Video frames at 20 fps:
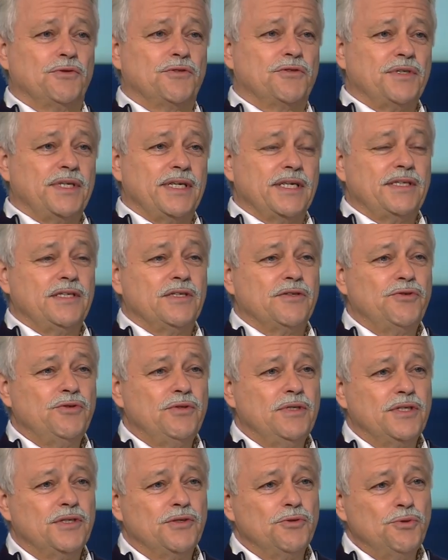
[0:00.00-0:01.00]
funktioniert
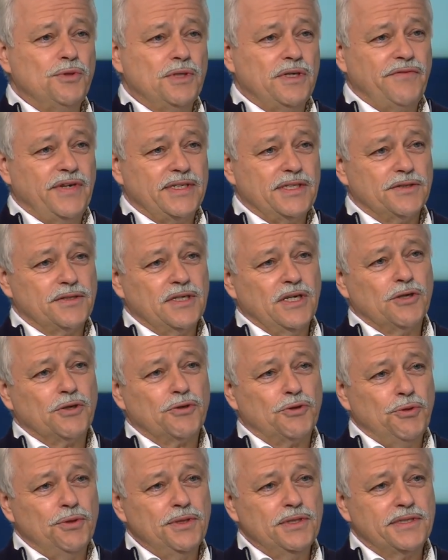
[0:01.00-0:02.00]
natürlich nur, wenn es
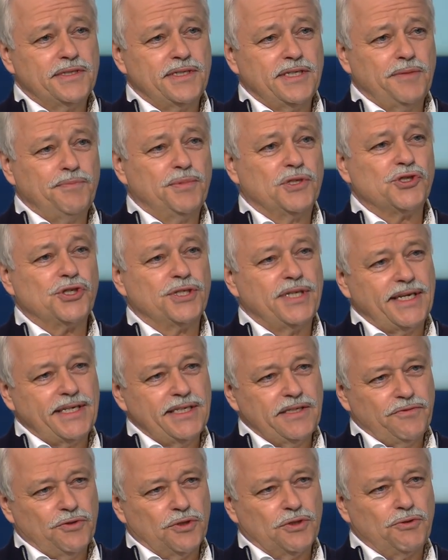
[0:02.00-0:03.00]
künstlich
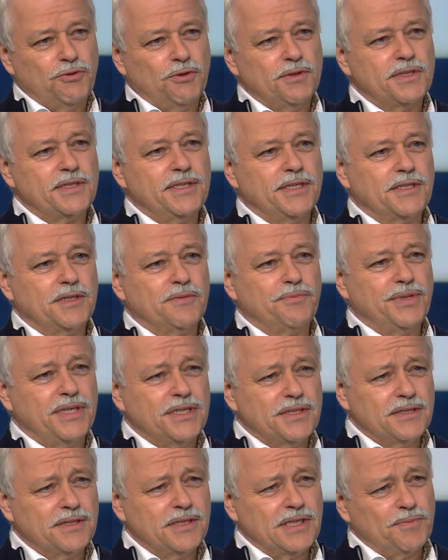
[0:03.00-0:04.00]
beschneit wird, künstliche
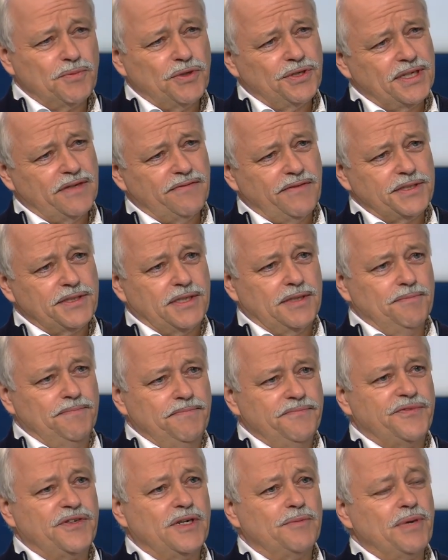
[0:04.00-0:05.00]
Pisten gibt und der
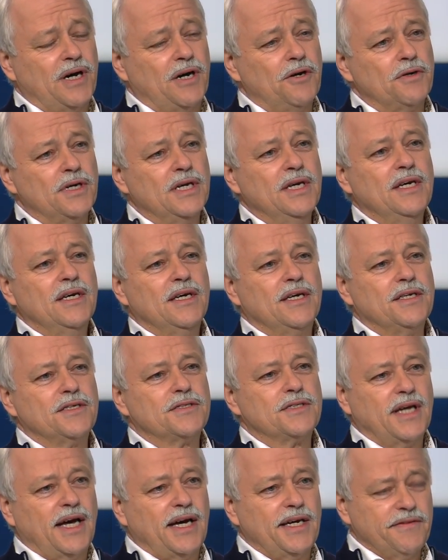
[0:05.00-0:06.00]
Wasserverbrauch
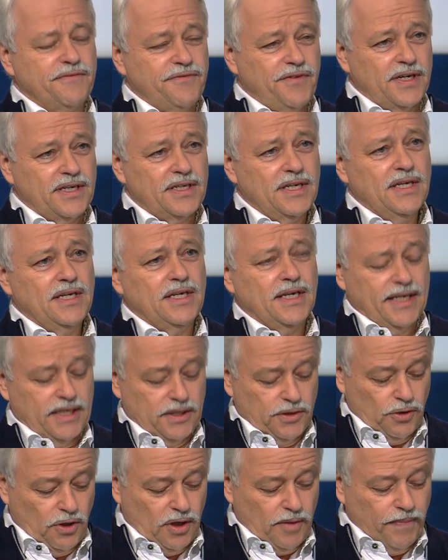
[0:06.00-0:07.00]
ist einfach
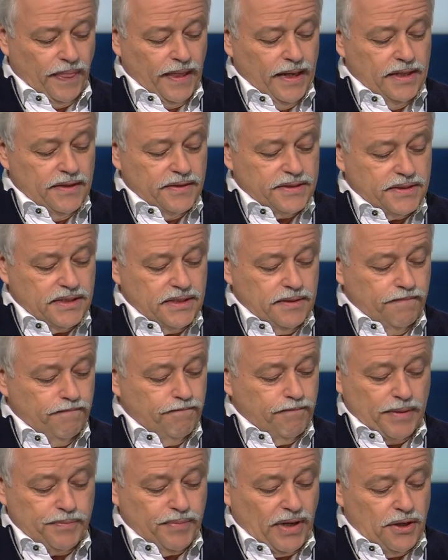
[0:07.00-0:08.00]
enorm. Sie,
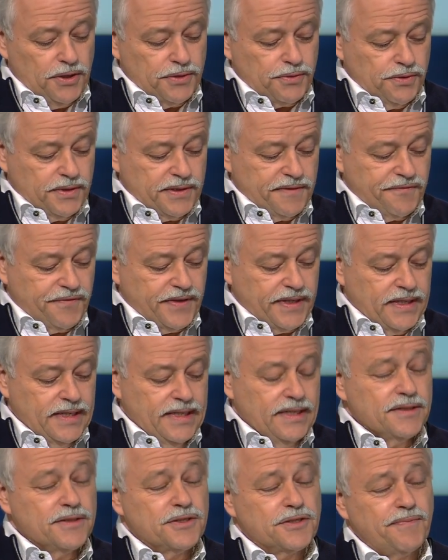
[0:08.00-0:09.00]
man braucht ungefähr
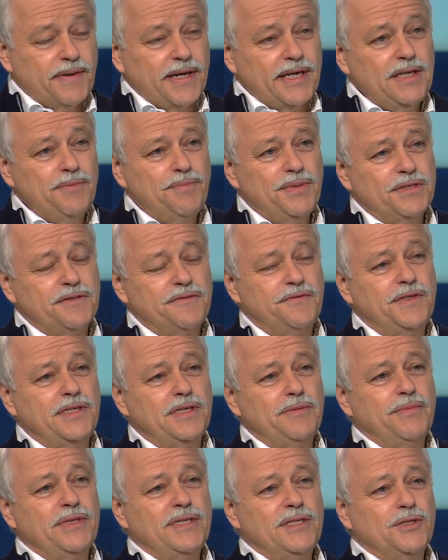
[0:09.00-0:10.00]
zwei bis
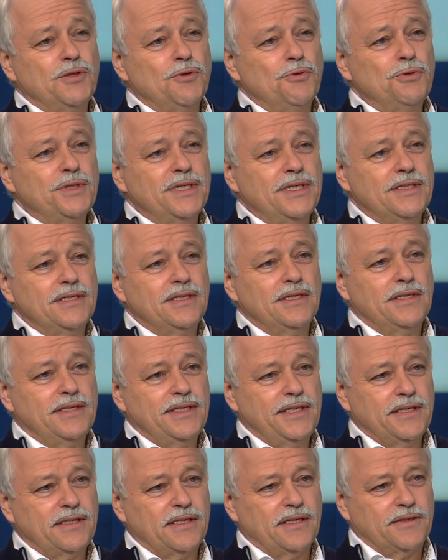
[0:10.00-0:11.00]
vier Millionen
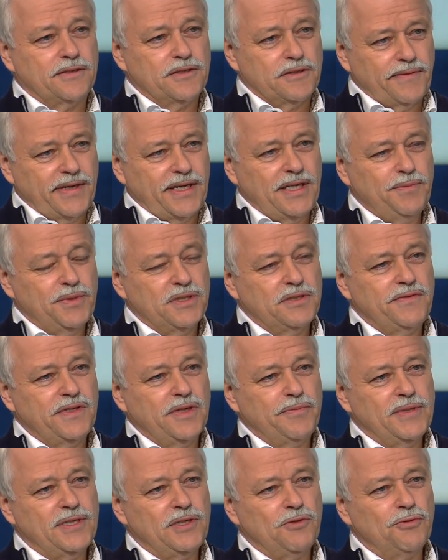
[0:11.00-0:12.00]
Liter, zwei bis
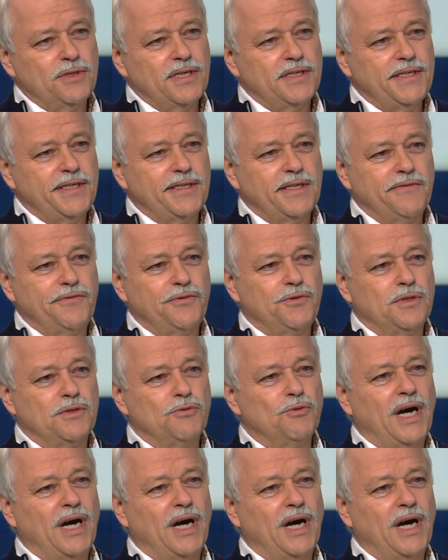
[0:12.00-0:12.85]
vier Millionen Liter für